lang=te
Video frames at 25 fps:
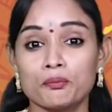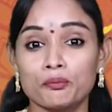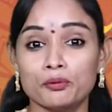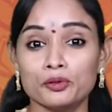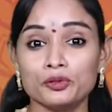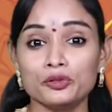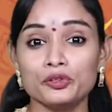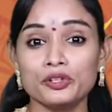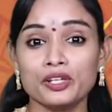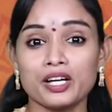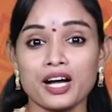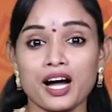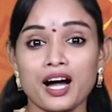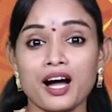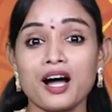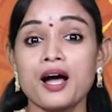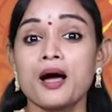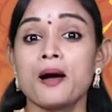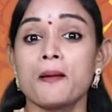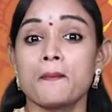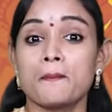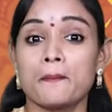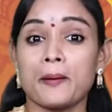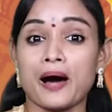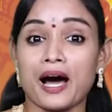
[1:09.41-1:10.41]
ముందుగా
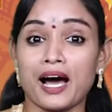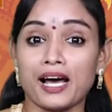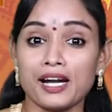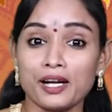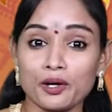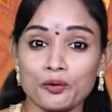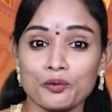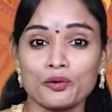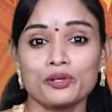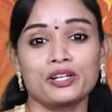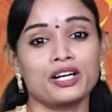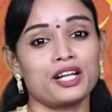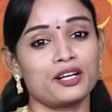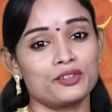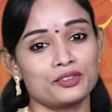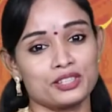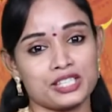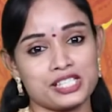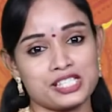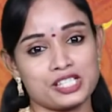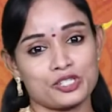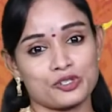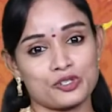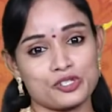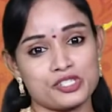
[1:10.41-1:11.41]
పాల కుండలు
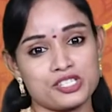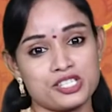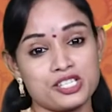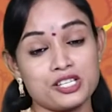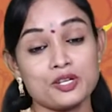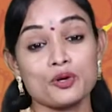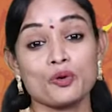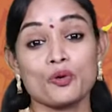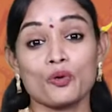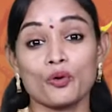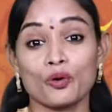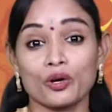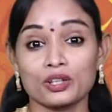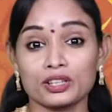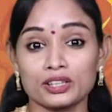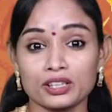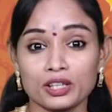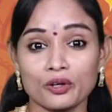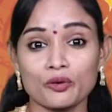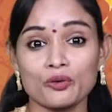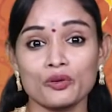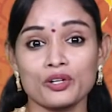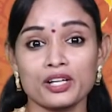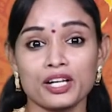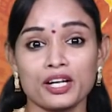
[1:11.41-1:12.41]
తీసుకొచ్చి కొత్త
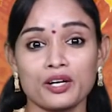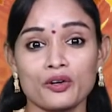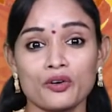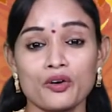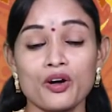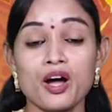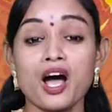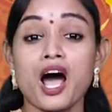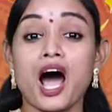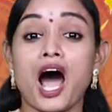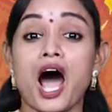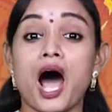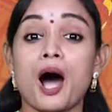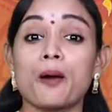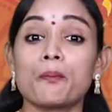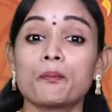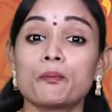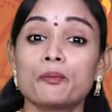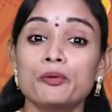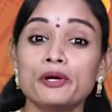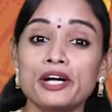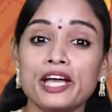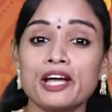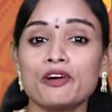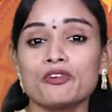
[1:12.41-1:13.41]
కుండలో
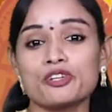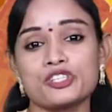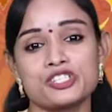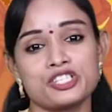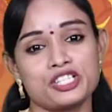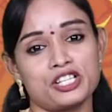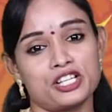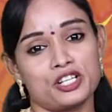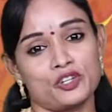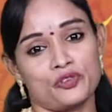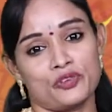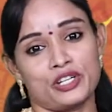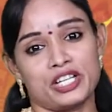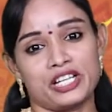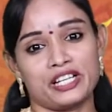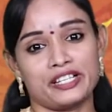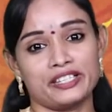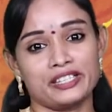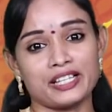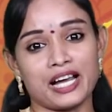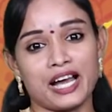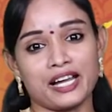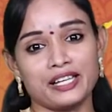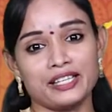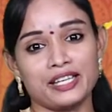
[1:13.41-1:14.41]
అప్పుడే వచ్చినటువంటి
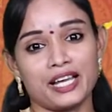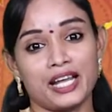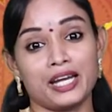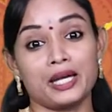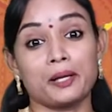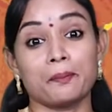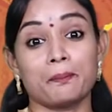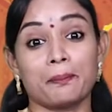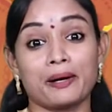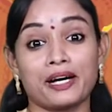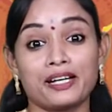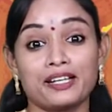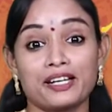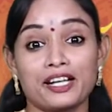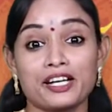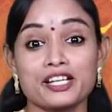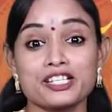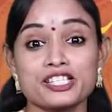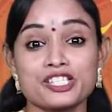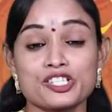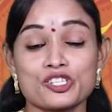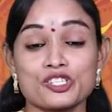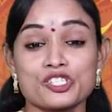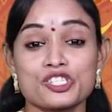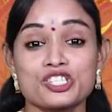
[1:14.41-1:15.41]
ధాన్యాన్ని పంట
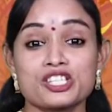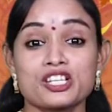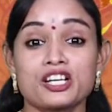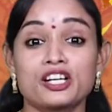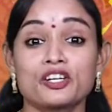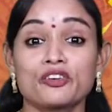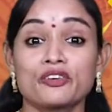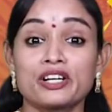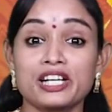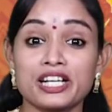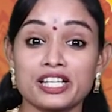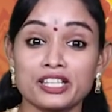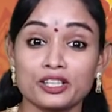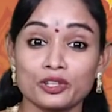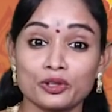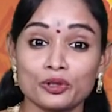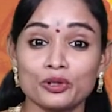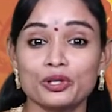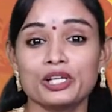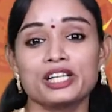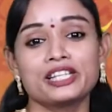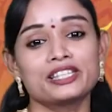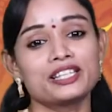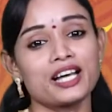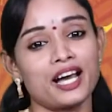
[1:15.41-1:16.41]
నుంచి వచ్చినటువంటి
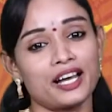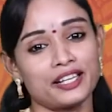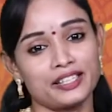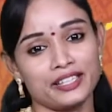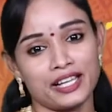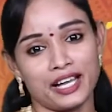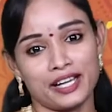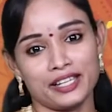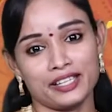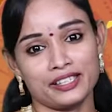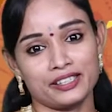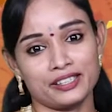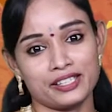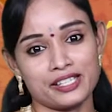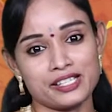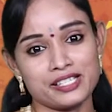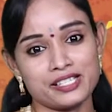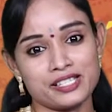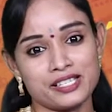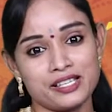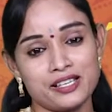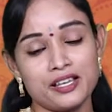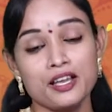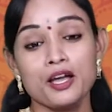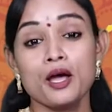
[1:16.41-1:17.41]
తొలి ధాన్యాన్ని
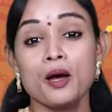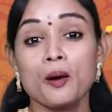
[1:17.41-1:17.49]
తీసి